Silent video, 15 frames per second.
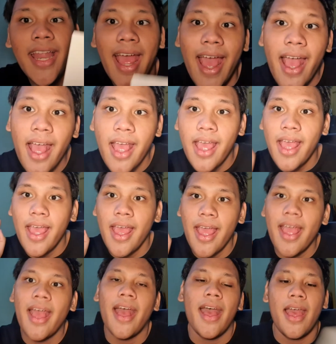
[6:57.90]
na
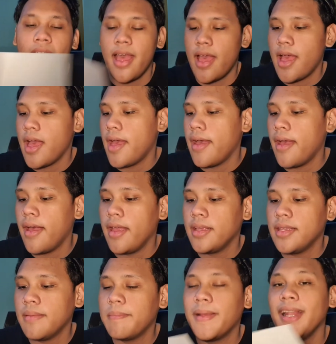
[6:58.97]
uh,
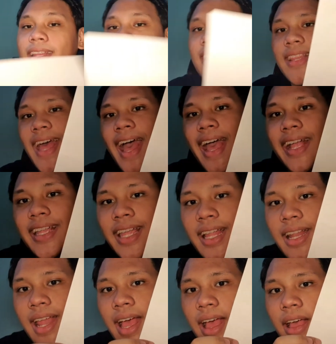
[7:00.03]
isang palatandaan
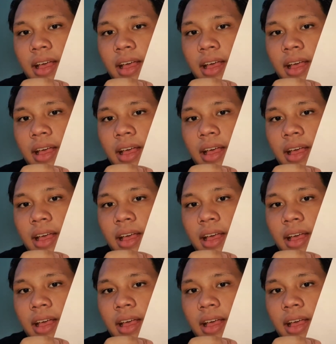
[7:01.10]
niya na